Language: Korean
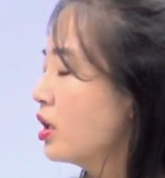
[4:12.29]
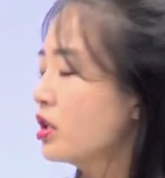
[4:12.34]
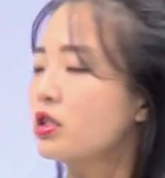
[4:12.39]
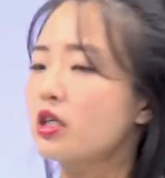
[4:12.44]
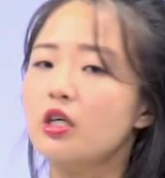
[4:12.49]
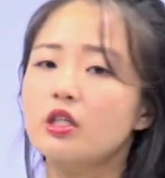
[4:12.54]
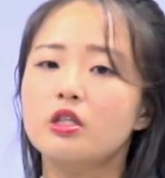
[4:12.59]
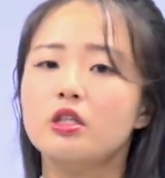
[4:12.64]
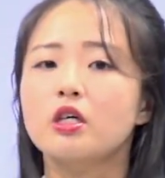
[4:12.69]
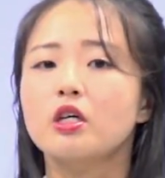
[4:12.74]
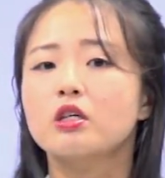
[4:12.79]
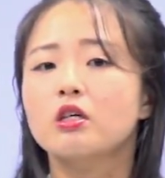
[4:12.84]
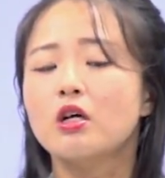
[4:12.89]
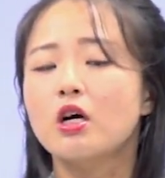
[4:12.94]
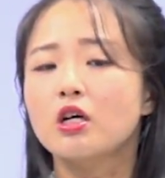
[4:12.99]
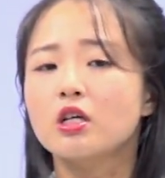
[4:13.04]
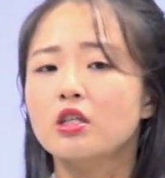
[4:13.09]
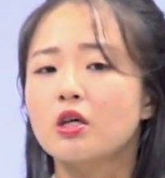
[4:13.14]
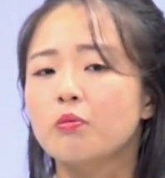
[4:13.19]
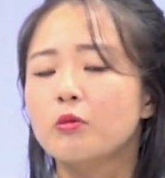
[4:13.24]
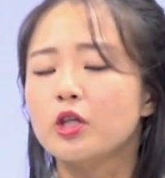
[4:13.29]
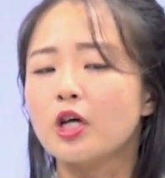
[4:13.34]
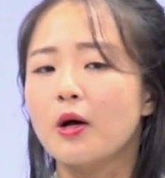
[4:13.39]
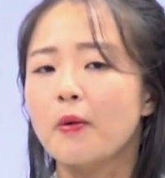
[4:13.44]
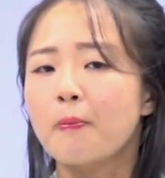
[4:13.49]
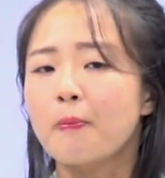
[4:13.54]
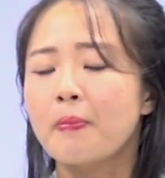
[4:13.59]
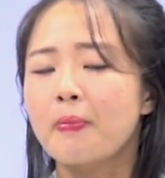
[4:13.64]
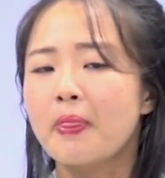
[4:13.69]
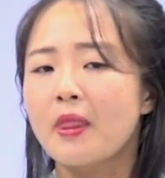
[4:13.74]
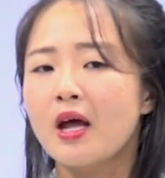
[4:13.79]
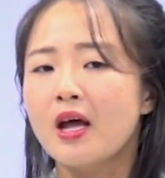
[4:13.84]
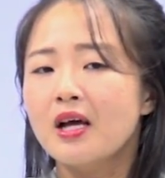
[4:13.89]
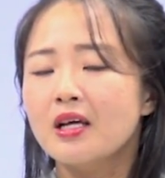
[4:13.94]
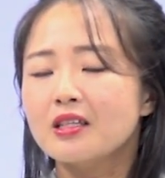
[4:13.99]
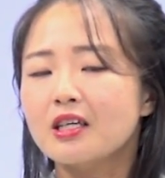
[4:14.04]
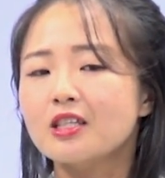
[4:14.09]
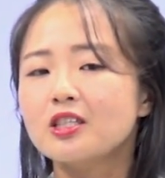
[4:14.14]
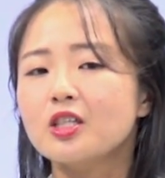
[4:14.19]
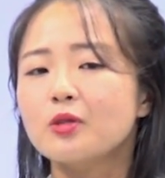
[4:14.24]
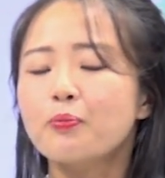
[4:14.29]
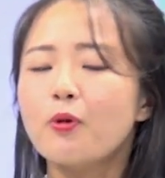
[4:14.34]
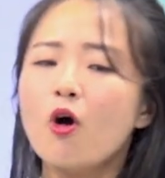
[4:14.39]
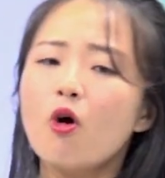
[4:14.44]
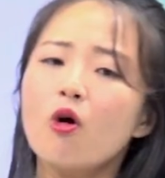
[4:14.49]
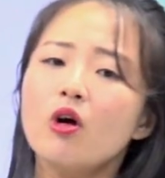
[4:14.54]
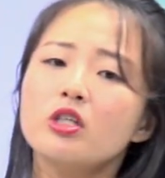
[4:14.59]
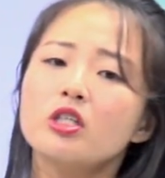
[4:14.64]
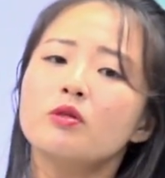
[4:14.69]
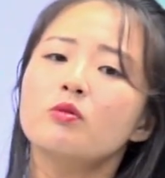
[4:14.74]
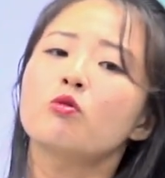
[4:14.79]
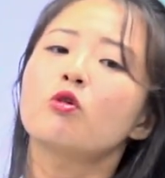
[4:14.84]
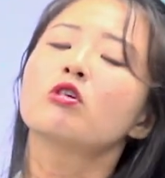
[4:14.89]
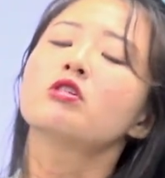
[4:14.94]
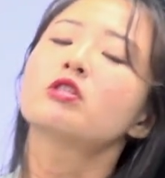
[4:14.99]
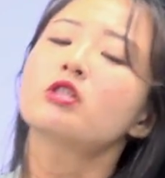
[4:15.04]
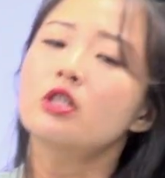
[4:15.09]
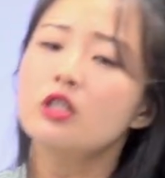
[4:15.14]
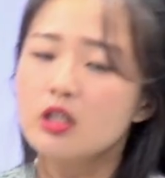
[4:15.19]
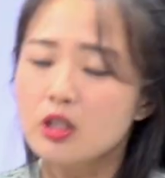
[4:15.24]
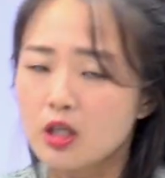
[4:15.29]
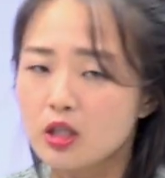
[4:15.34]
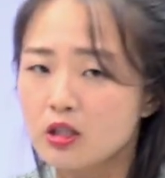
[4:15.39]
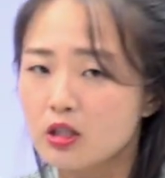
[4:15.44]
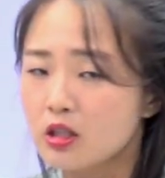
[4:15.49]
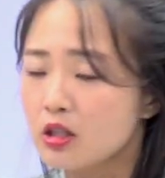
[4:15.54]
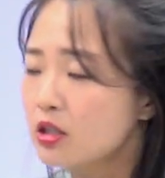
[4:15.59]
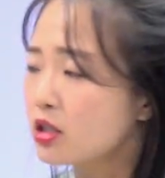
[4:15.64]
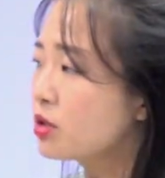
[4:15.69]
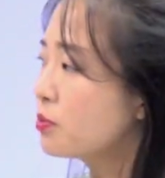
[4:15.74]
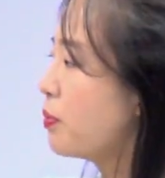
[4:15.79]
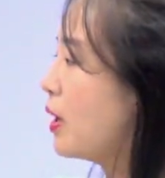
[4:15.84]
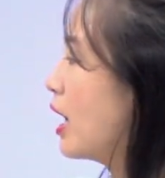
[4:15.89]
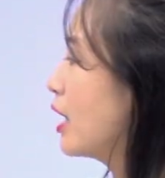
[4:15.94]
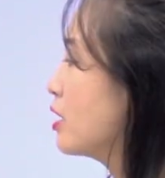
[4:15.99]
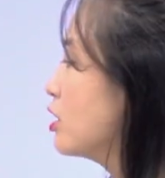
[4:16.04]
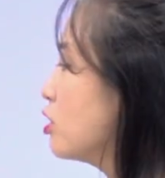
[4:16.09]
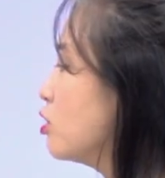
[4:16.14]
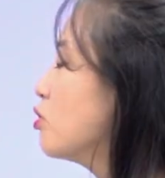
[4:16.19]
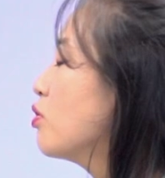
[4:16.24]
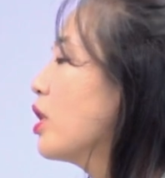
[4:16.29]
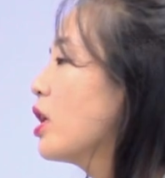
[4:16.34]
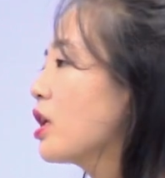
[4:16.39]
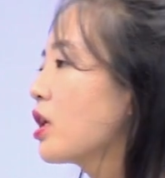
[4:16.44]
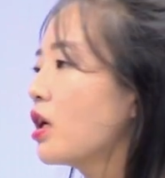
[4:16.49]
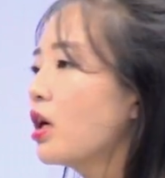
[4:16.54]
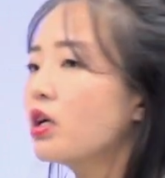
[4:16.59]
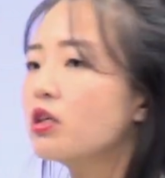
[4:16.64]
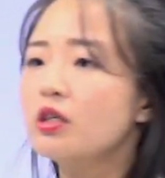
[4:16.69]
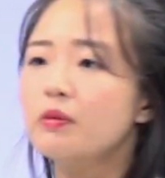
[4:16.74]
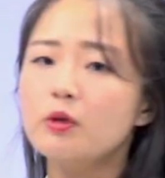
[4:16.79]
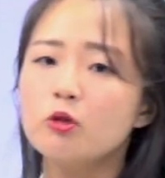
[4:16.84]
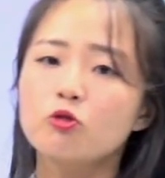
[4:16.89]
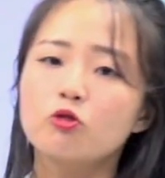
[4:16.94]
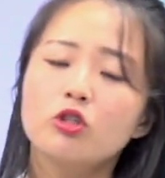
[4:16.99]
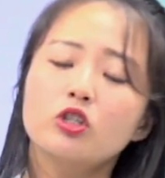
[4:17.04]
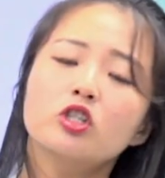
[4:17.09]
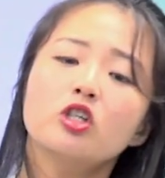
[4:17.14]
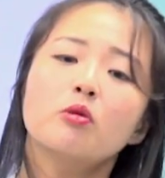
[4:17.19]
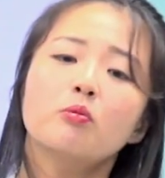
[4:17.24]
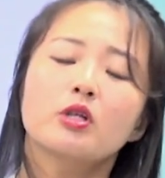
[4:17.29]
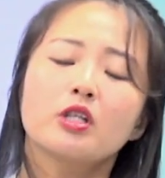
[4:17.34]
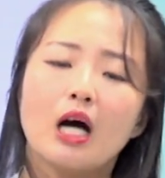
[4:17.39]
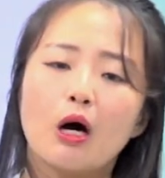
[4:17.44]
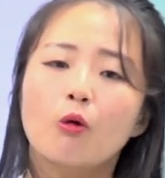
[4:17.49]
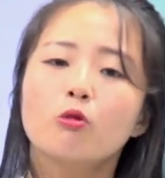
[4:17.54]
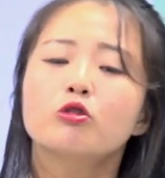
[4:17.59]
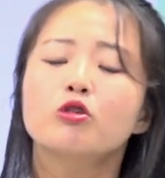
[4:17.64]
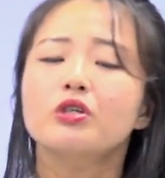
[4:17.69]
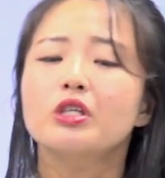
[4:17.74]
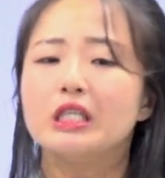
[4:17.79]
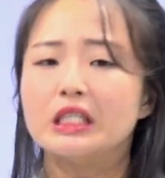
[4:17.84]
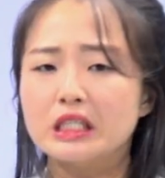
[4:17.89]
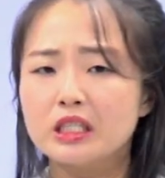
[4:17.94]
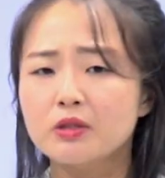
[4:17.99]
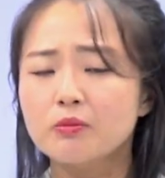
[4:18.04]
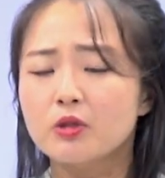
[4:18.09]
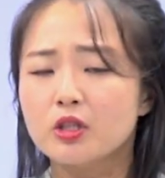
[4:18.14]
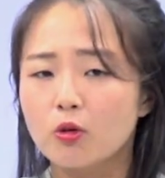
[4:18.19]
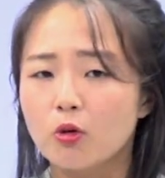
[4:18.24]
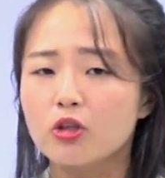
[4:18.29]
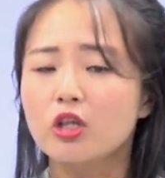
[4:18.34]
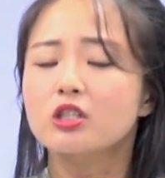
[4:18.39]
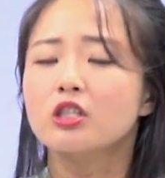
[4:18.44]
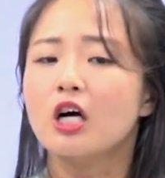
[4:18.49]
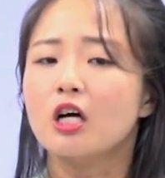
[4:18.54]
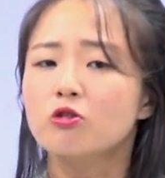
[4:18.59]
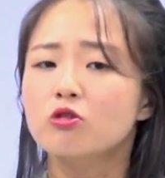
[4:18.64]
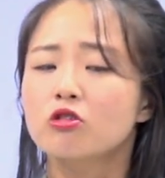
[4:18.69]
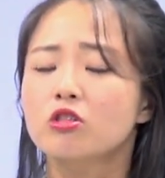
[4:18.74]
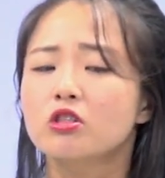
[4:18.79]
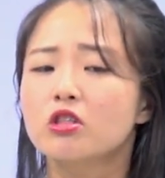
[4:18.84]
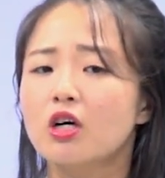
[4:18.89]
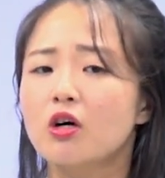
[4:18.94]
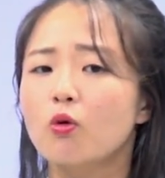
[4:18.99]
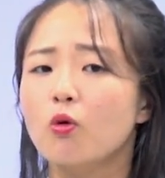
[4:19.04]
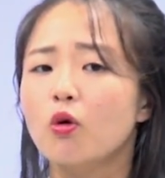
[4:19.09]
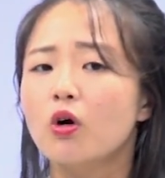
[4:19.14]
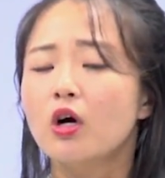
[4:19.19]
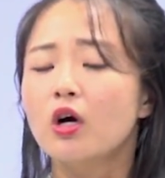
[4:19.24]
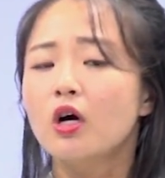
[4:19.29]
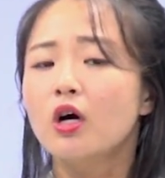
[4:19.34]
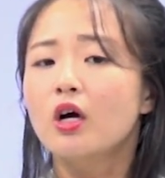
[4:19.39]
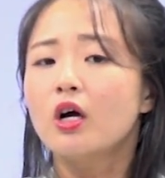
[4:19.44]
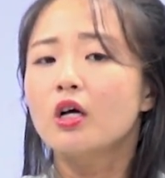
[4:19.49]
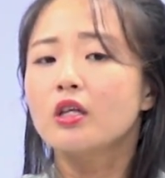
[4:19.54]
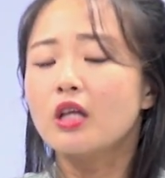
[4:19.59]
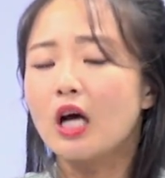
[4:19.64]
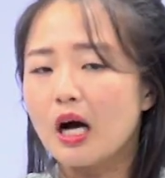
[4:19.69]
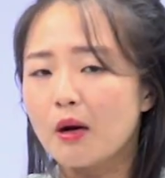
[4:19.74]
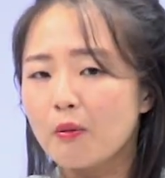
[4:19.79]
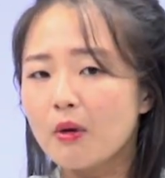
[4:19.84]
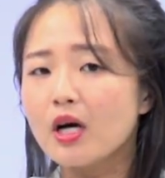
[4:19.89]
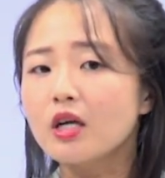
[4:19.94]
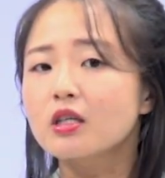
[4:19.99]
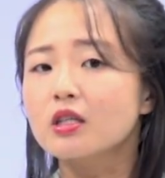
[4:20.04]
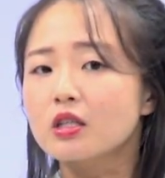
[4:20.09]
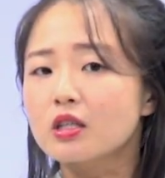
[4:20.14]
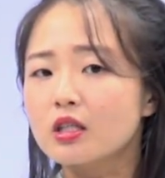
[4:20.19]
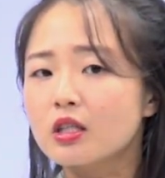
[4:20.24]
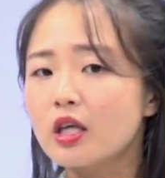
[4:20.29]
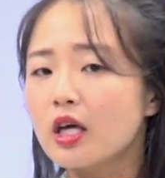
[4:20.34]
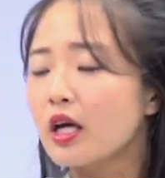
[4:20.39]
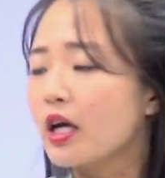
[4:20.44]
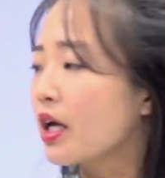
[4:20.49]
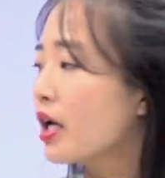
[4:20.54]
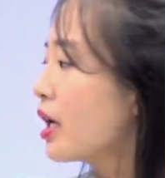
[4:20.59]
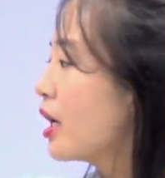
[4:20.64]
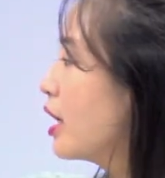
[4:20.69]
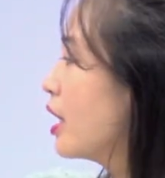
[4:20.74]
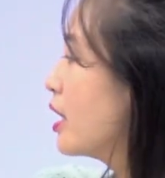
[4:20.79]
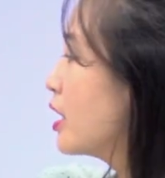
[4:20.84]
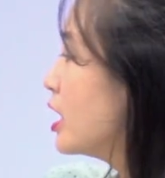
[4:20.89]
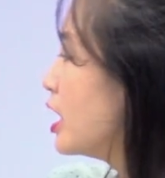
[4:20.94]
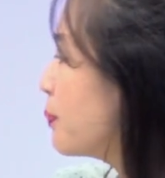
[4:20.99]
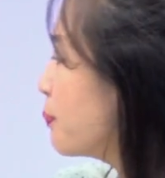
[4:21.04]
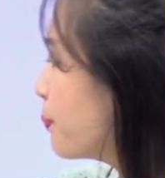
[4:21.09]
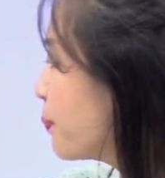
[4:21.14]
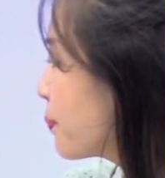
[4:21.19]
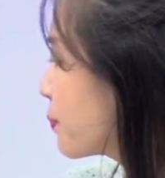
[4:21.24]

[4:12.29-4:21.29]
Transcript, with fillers: 채택을 하게 됩니다. 사실 평화 1 원칙이라는 즉 반등 회의가 이미 우리 시험에 나온 적이 있습니다. 워낙 자주 등장하고 다만 그때 이